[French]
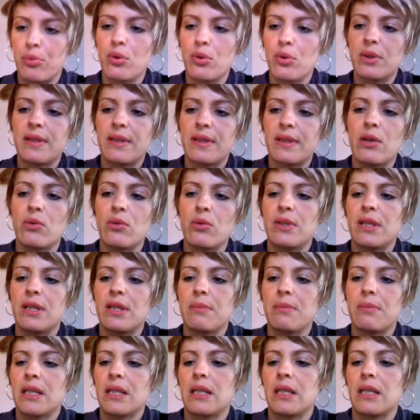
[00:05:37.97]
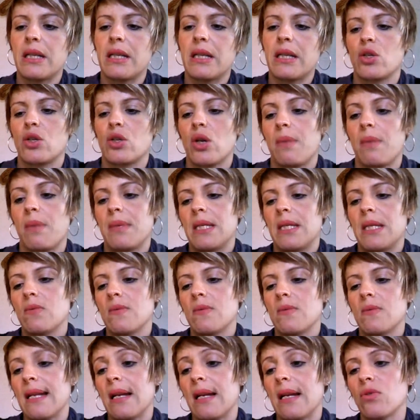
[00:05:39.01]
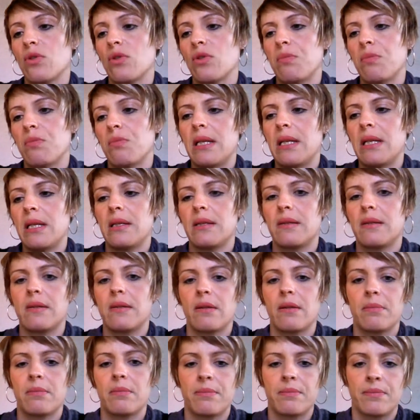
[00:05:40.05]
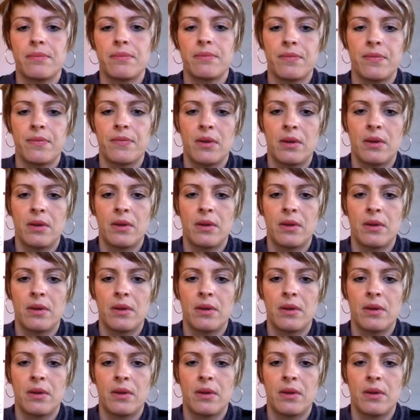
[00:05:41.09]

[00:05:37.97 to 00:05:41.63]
ressourcer la peau dès le démaquillage. Ah mais disons 50 ml.